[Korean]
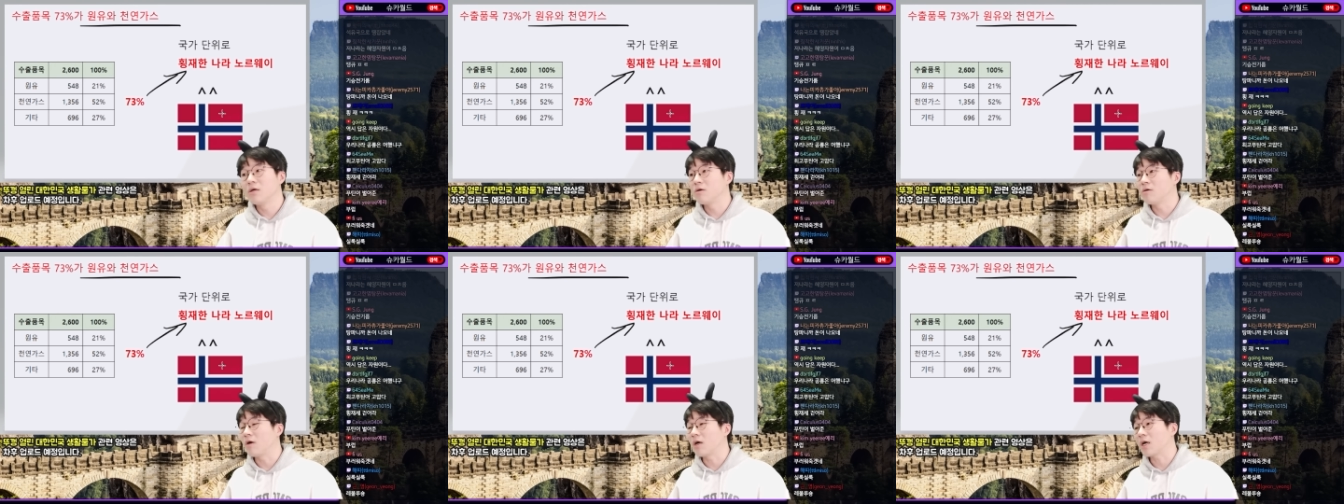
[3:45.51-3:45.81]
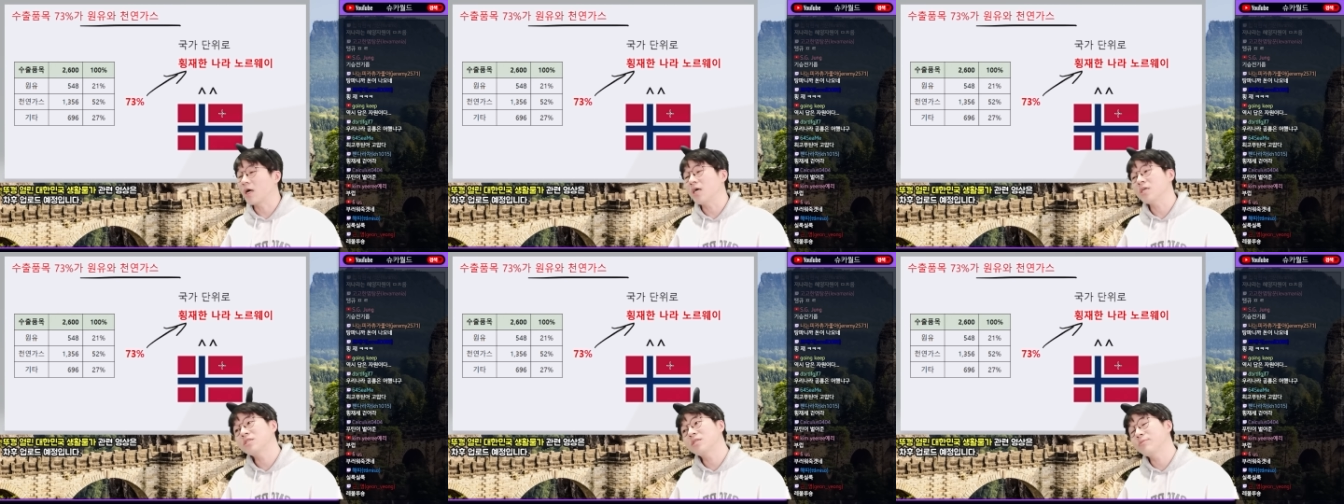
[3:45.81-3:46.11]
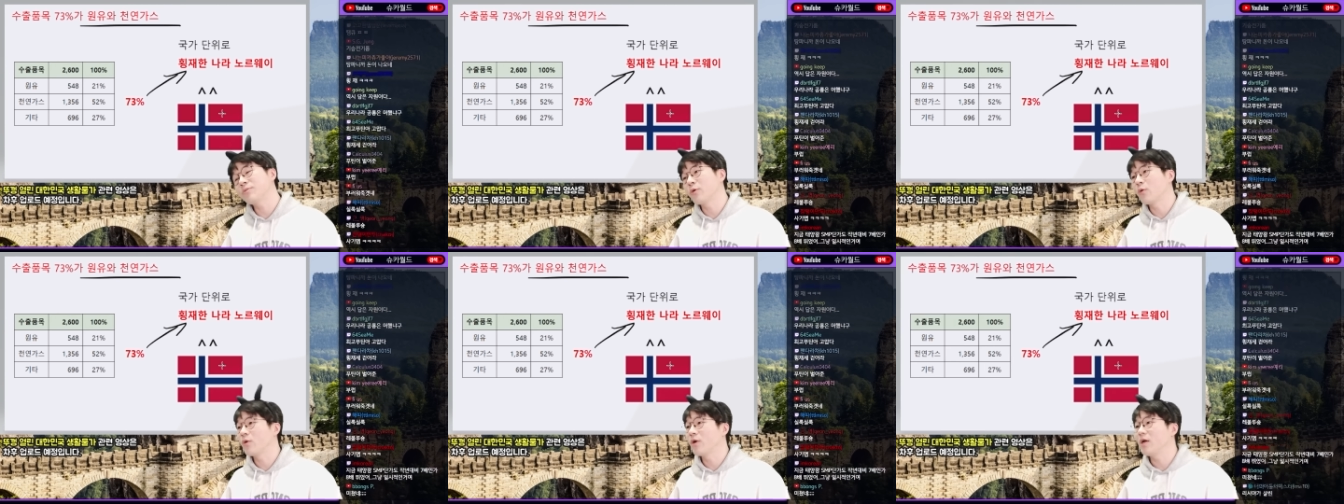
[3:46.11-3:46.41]
와
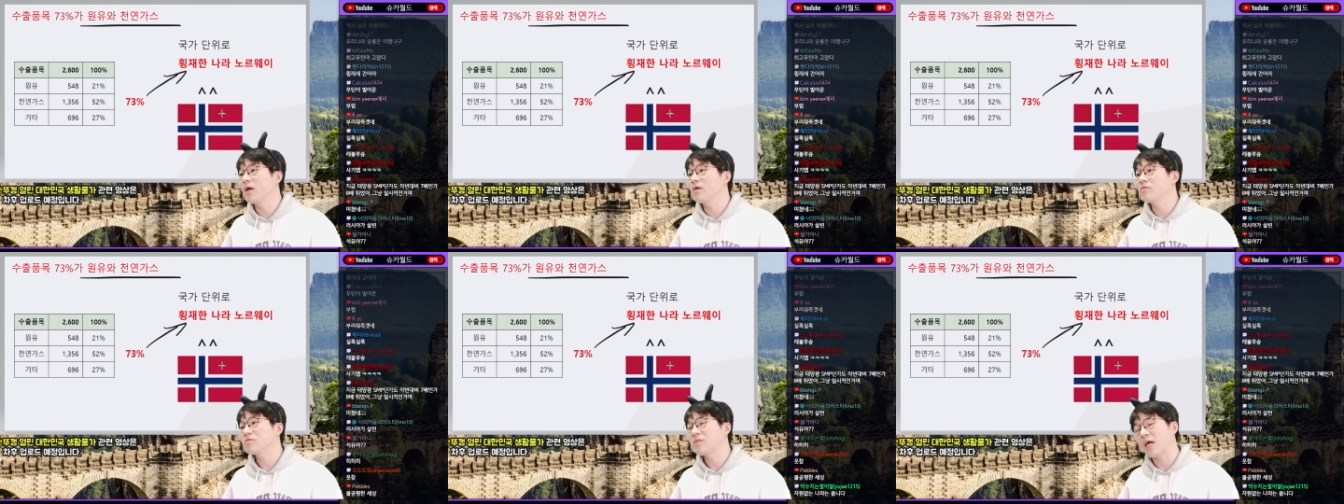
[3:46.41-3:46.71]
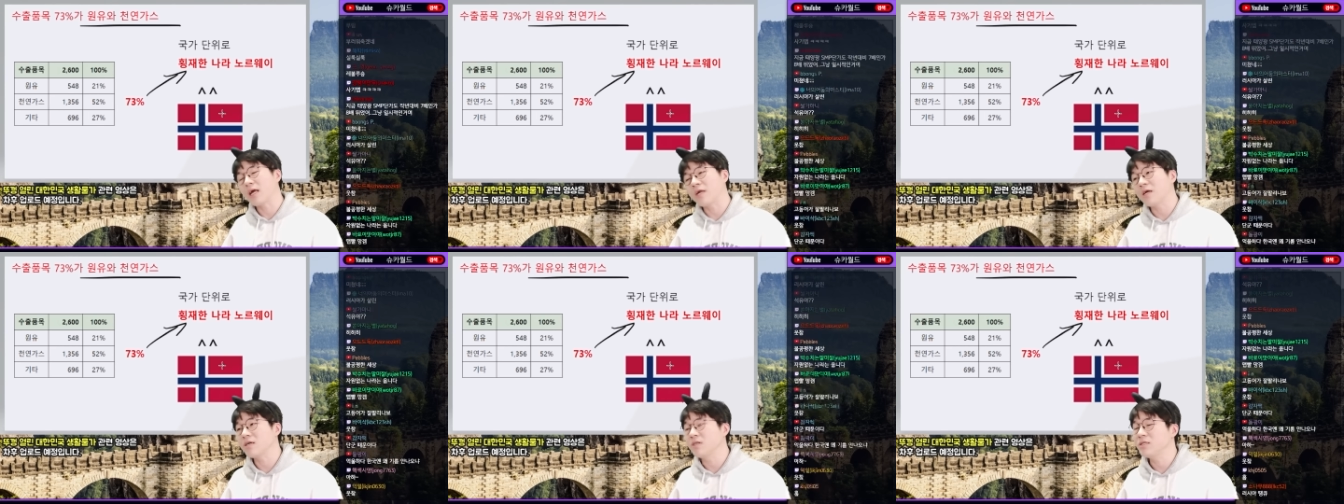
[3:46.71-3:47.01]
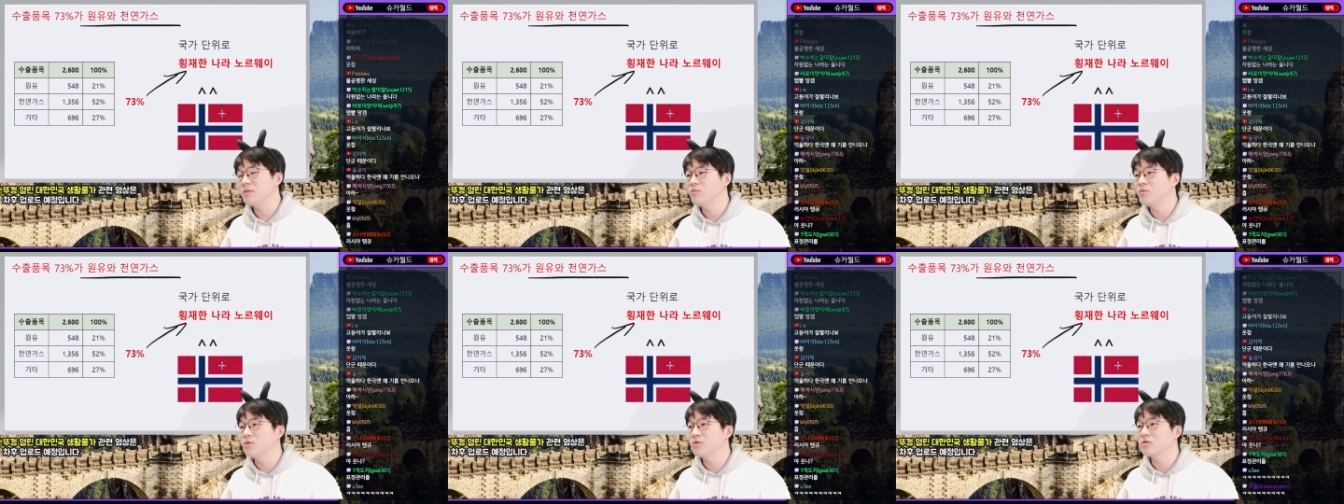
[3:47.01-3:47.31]
가스비 올라가고 나라가
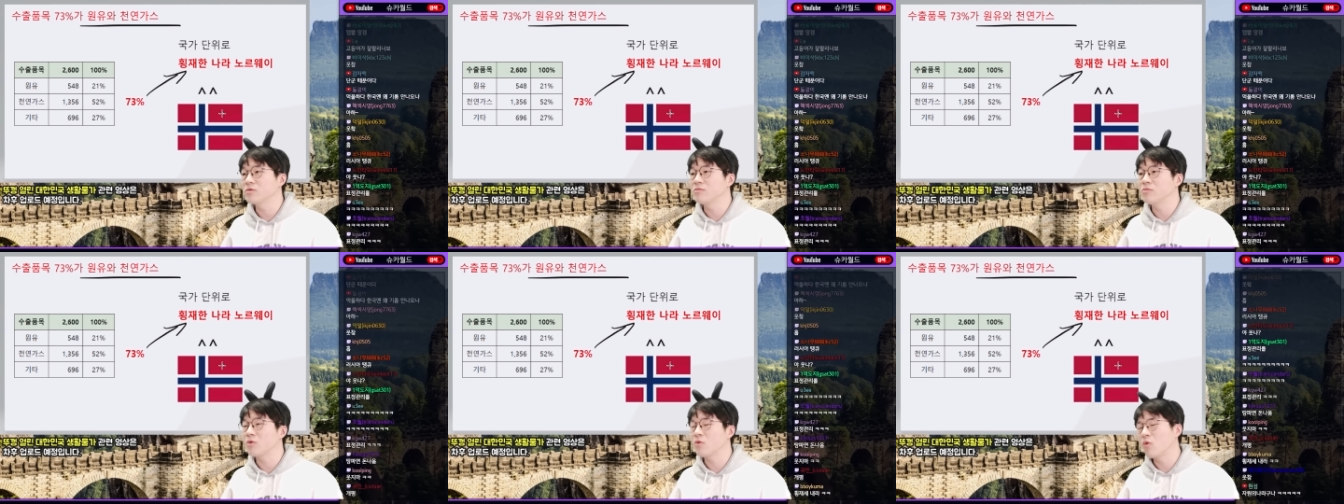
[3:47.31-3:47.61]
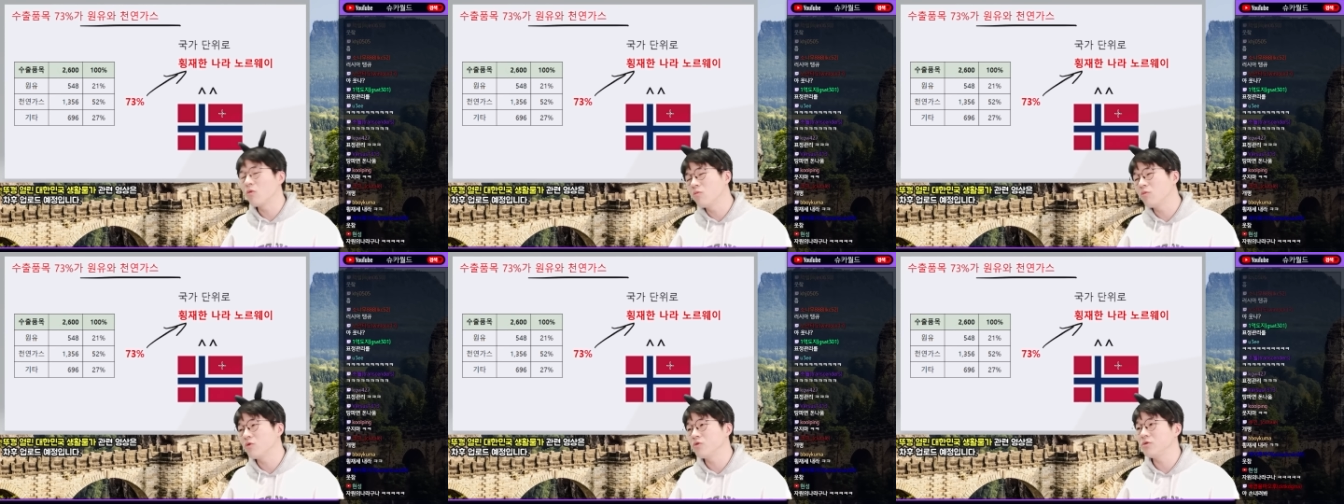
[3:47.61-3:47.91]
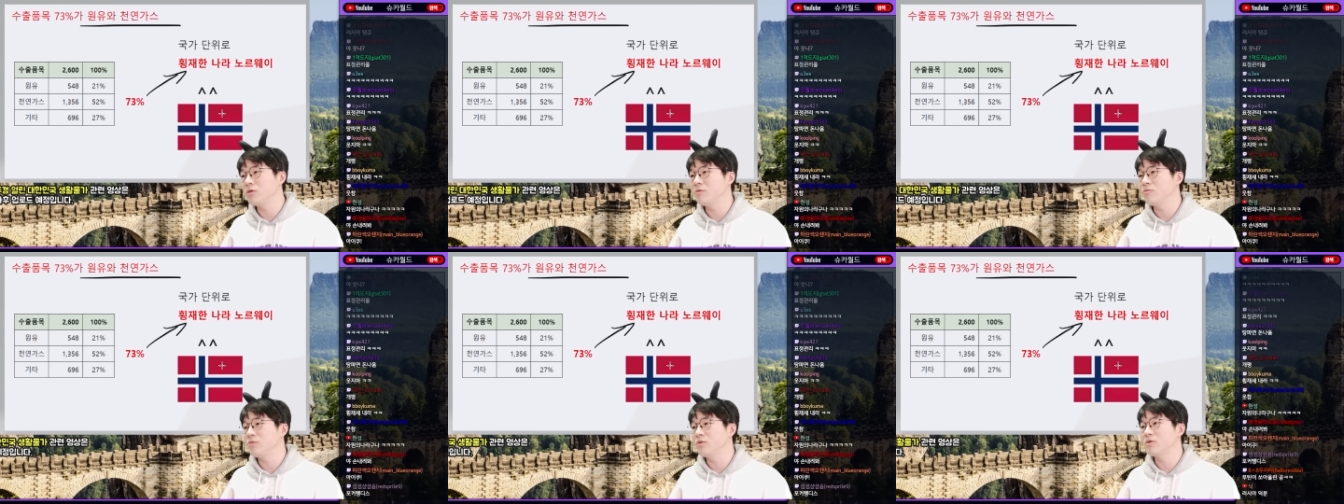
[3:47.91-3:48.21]
힘들고 뭐
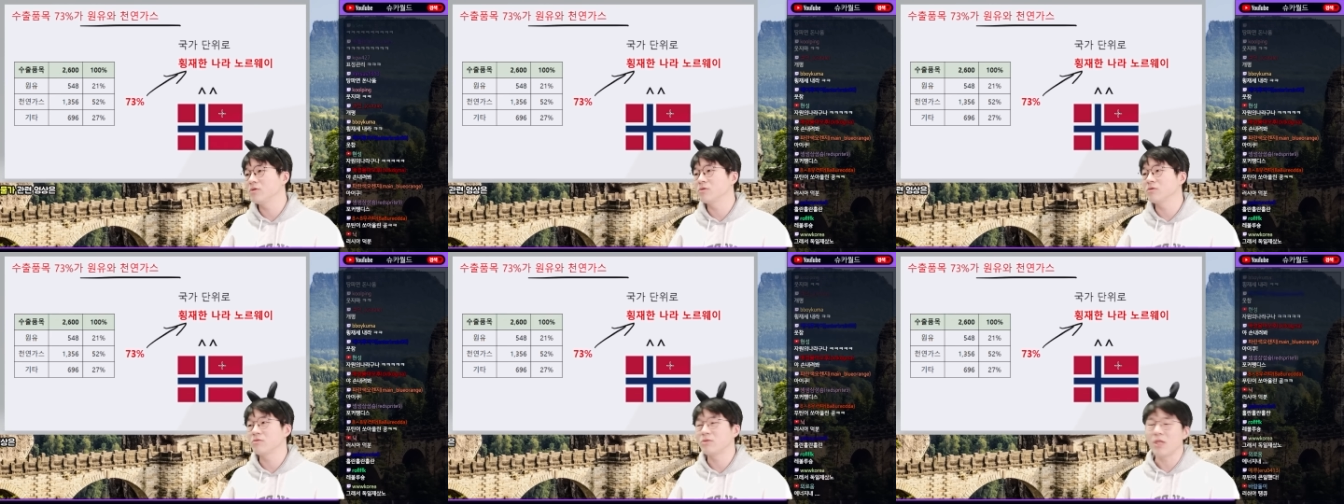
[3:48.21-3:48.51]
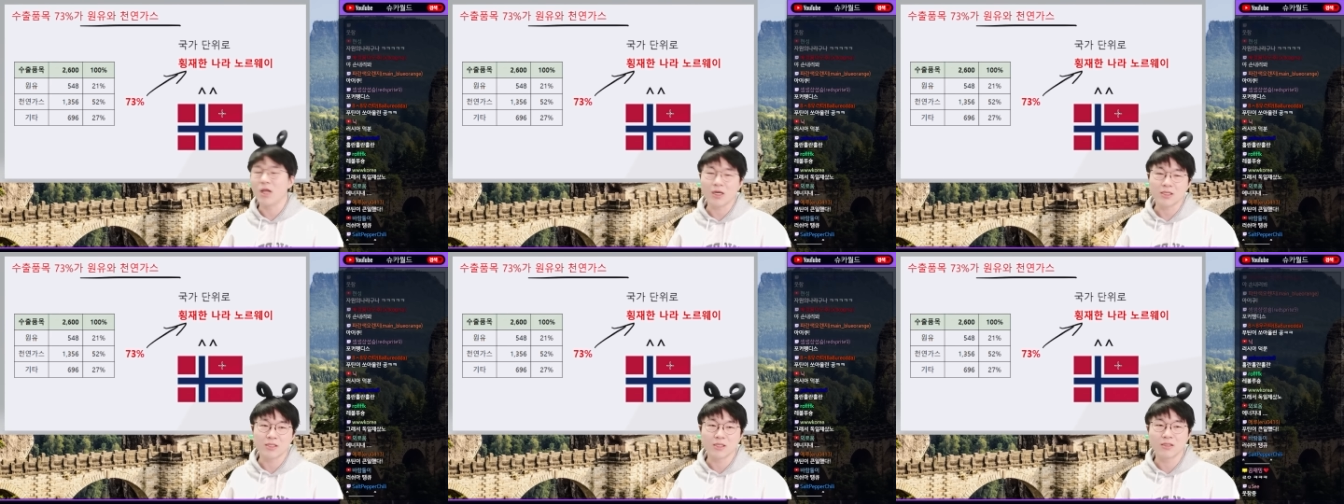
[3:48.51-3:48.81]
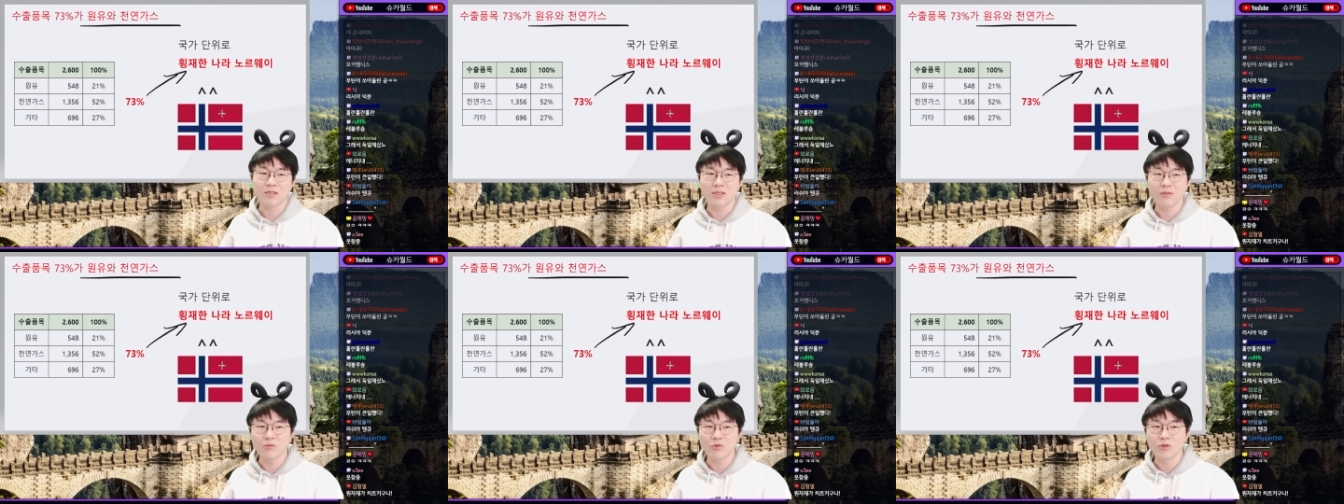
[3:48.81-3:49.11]
공무원도 힘들고
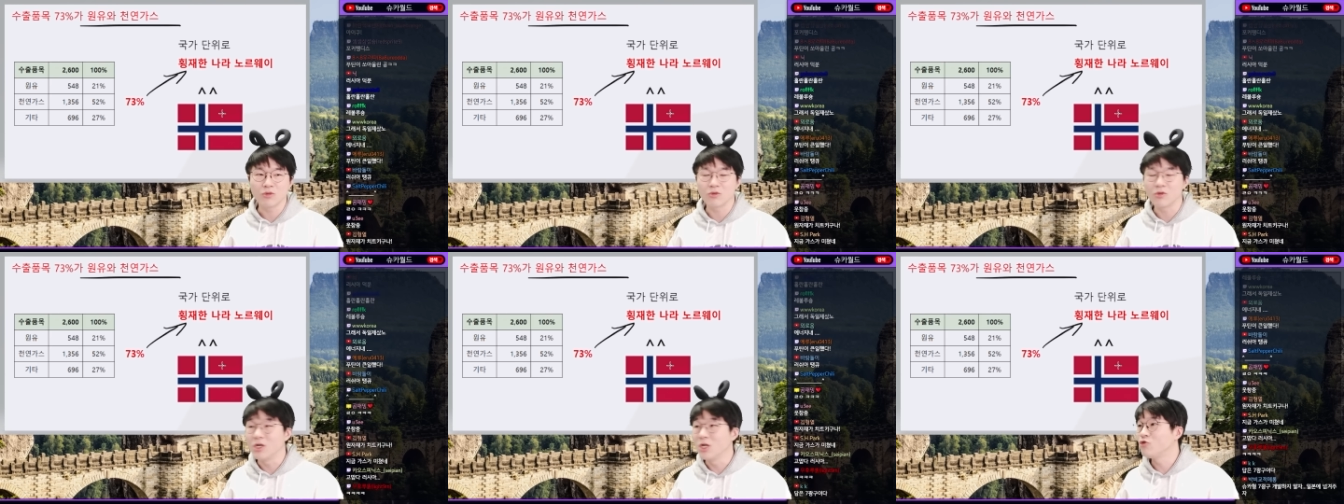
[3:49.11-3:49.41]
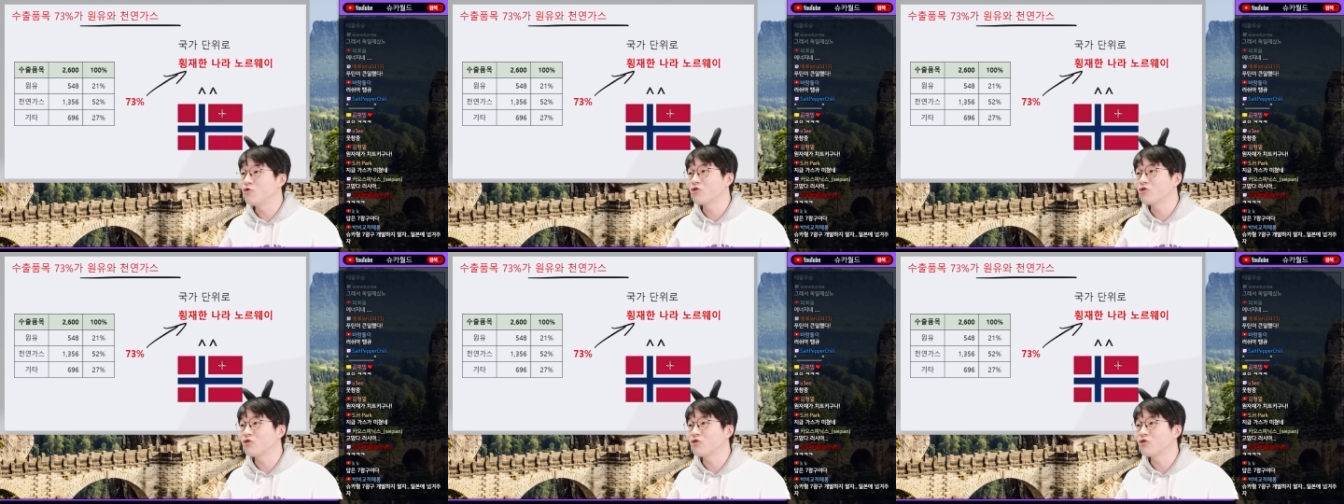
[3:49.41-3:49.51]
대학생들 힘들고